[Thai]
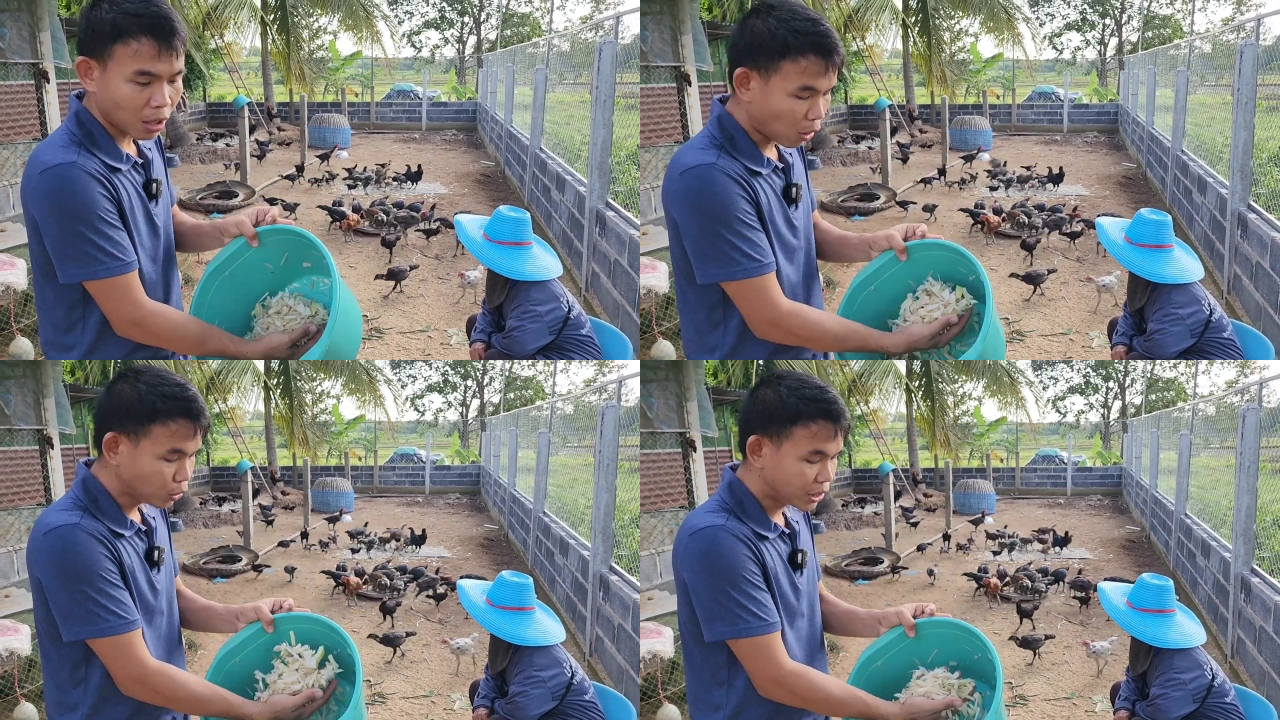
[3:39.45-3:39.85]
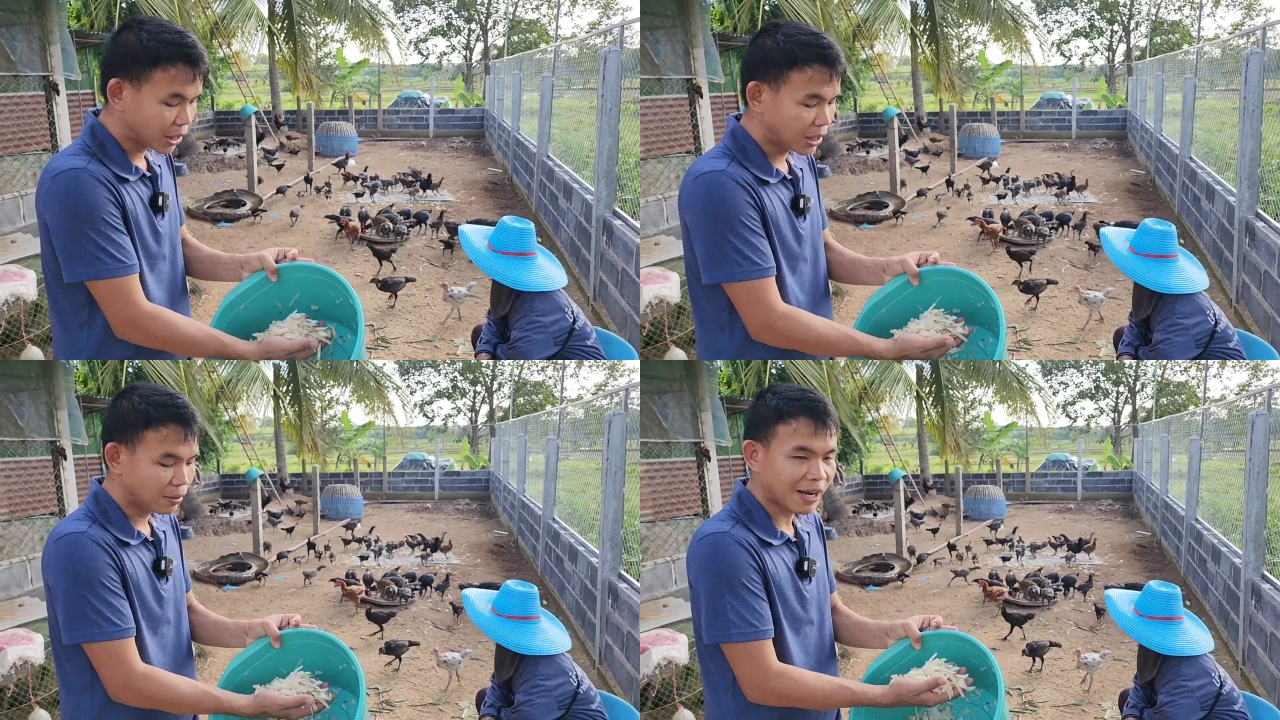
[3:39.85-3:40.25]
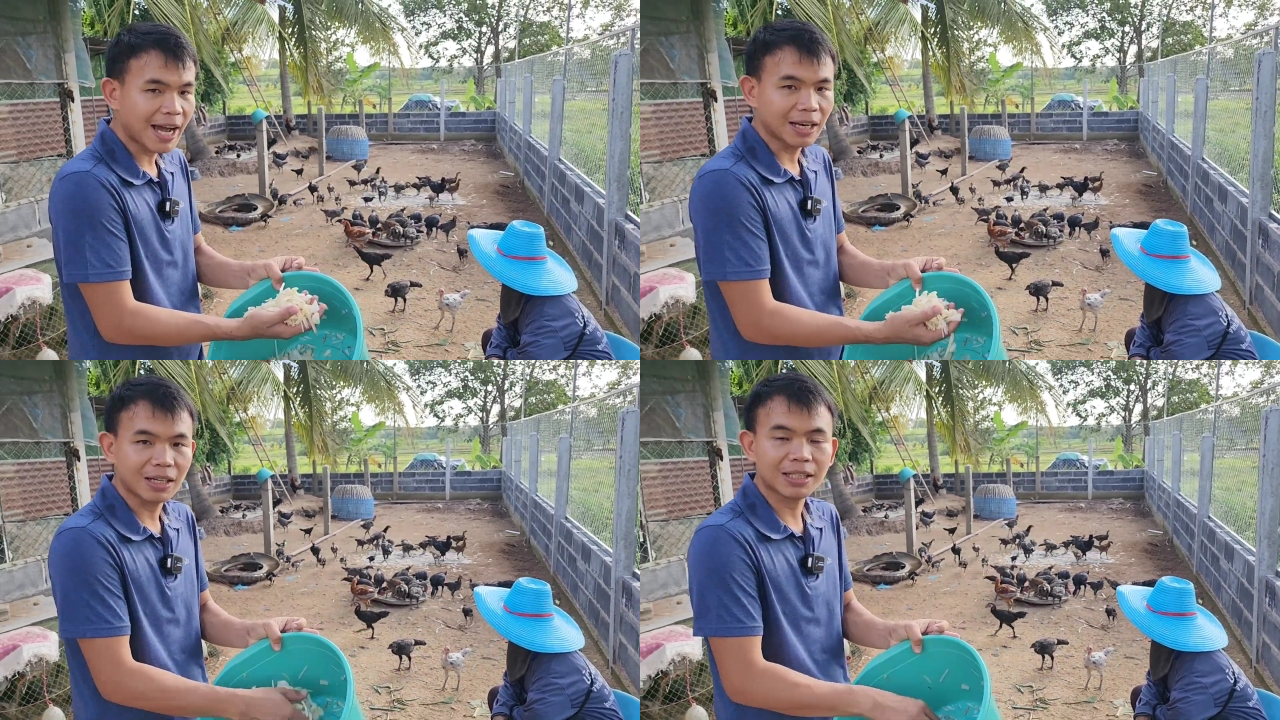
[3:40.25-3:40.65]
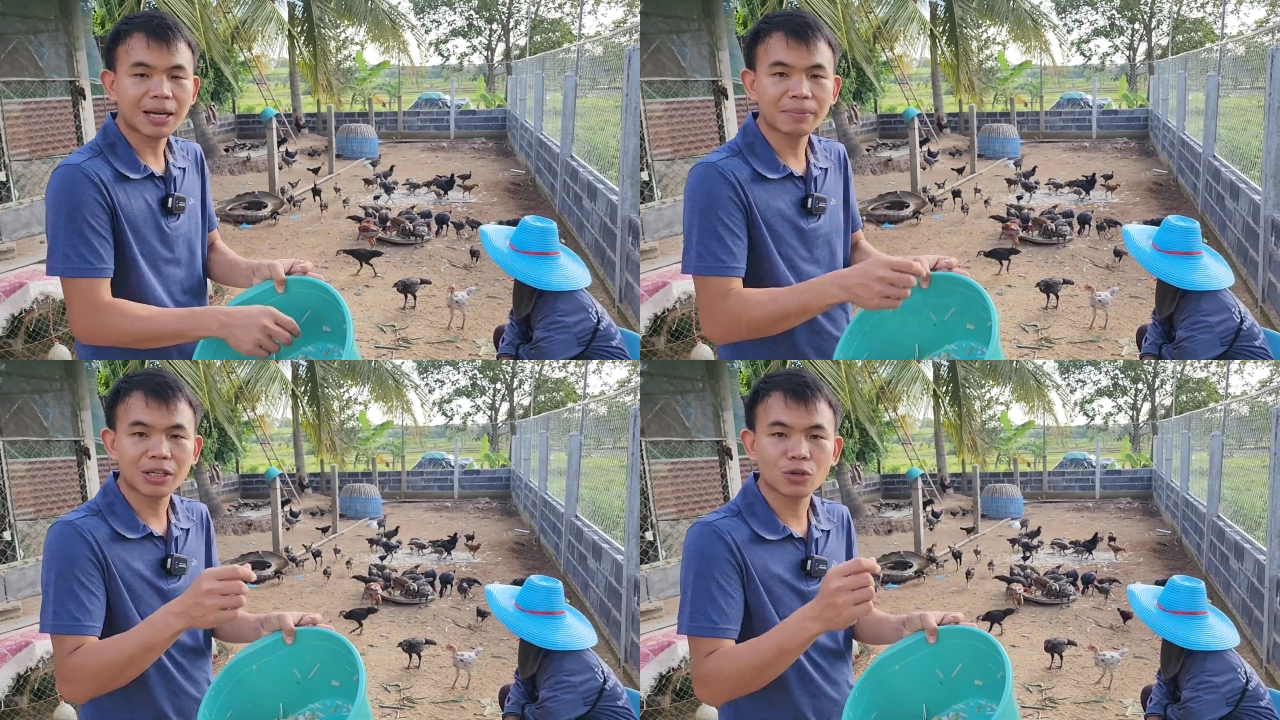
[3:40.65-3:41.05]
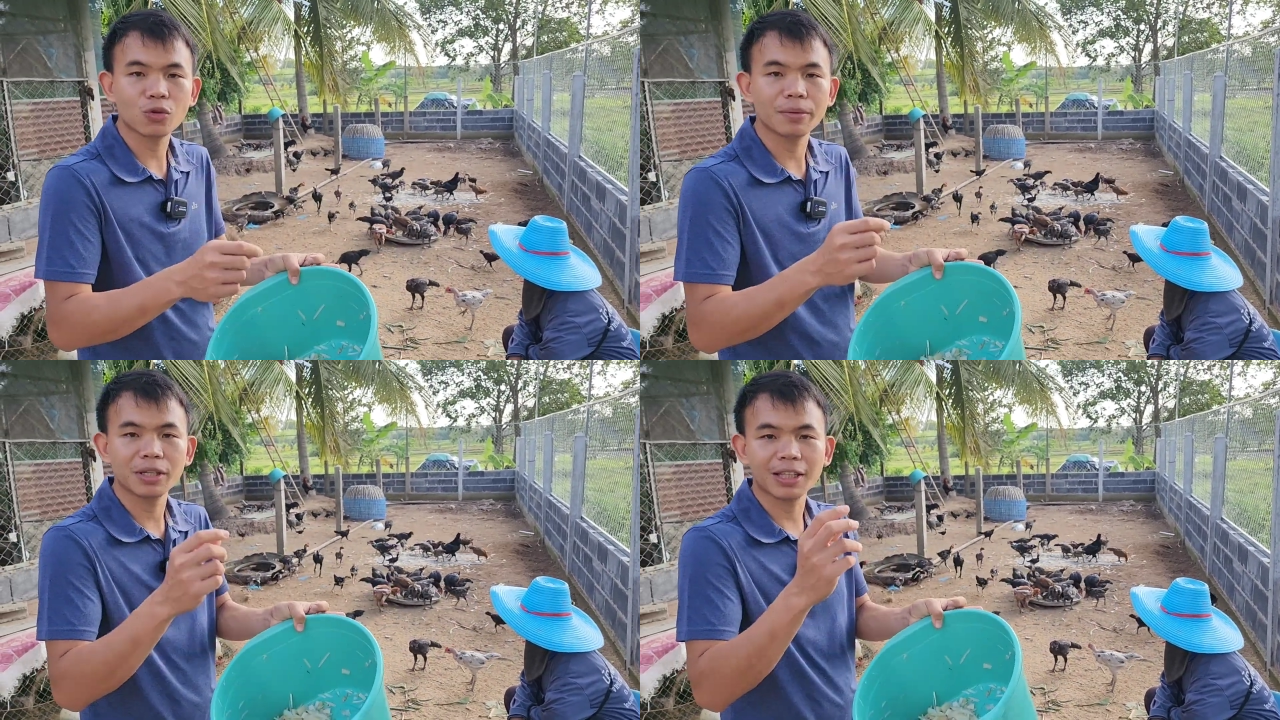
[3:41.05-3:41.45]
เขาจิกดีมากแล้วก็ถ้ามีก
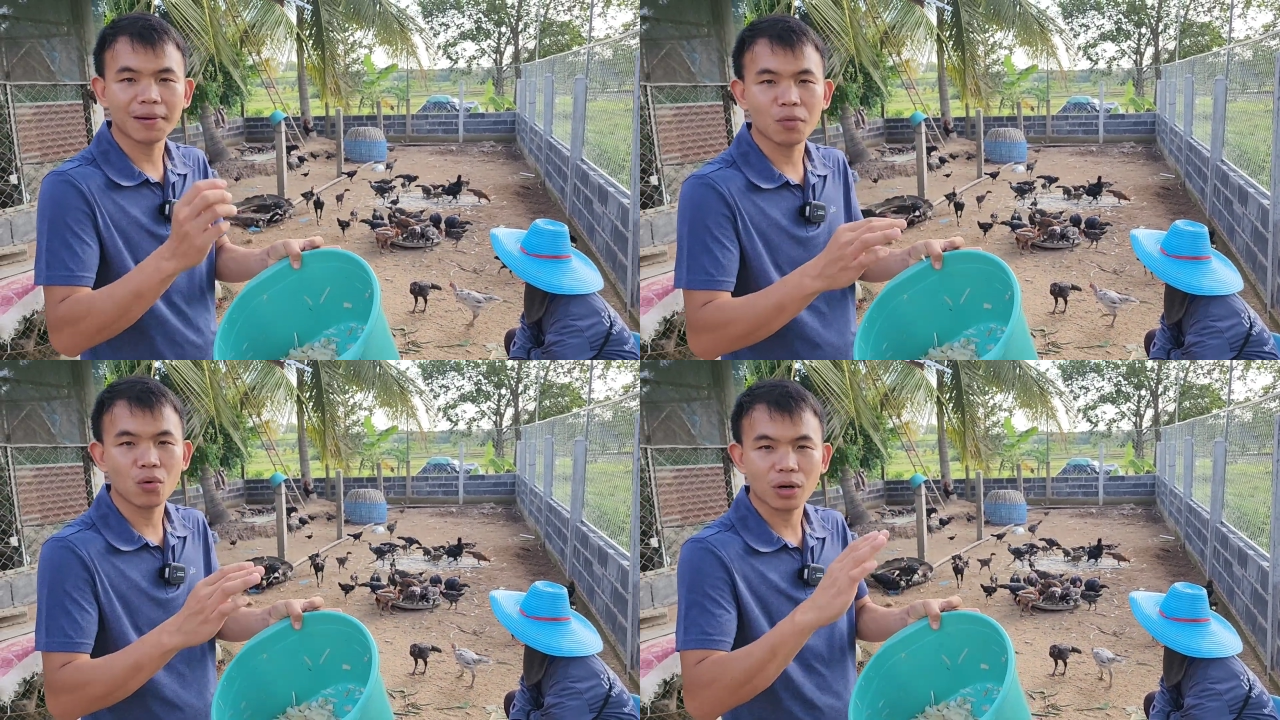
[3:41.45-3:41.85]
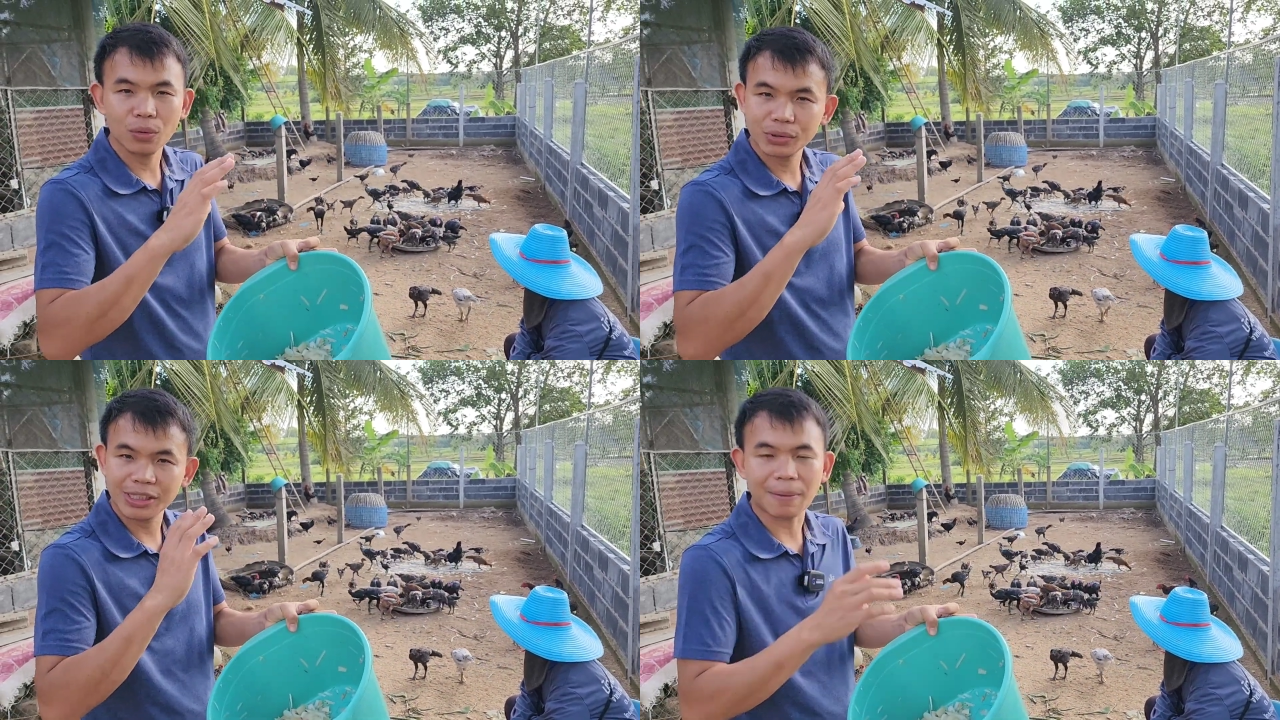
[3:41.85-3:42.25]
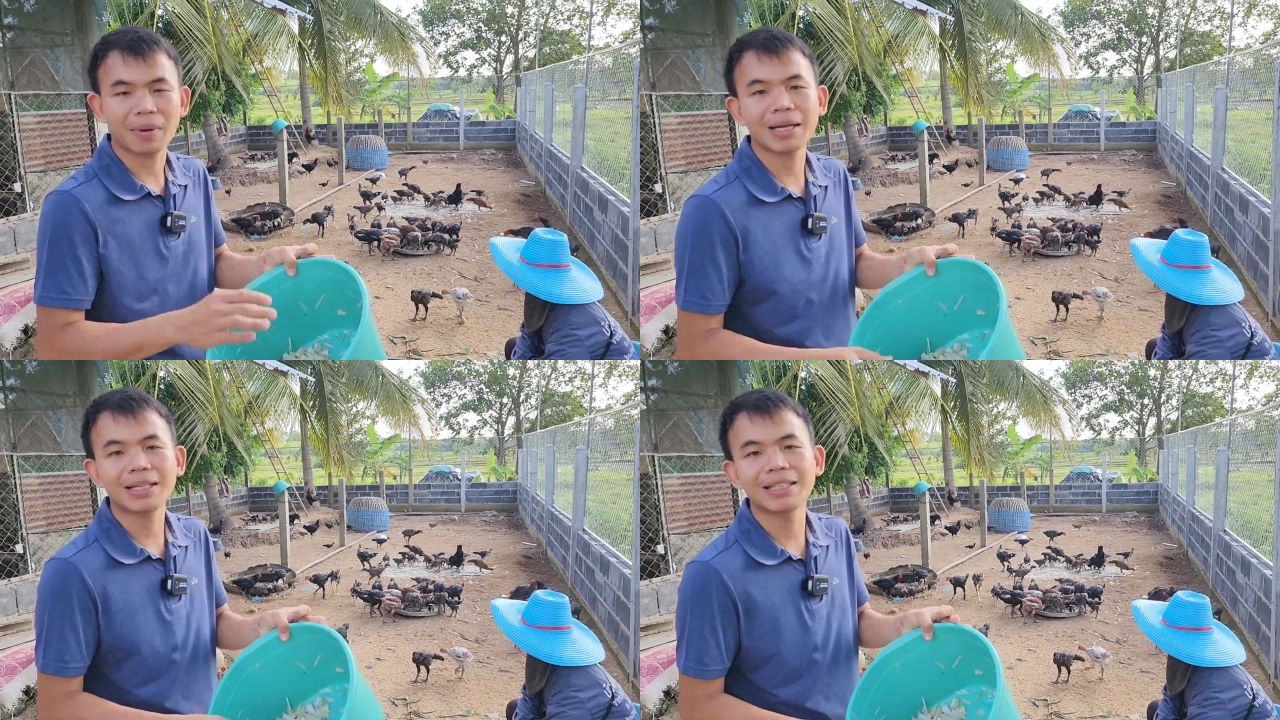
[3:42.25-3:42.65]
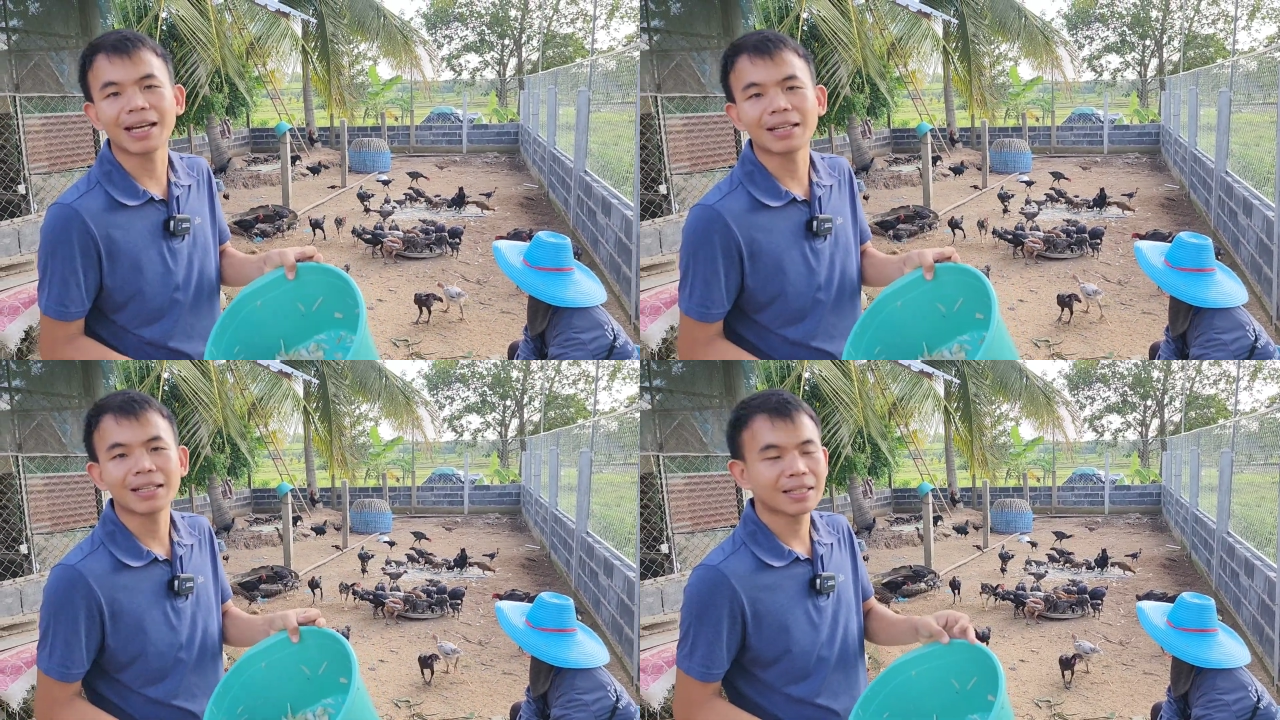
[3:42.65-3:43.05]
ล้วยมีแตงโมเราสับให้ละเอียด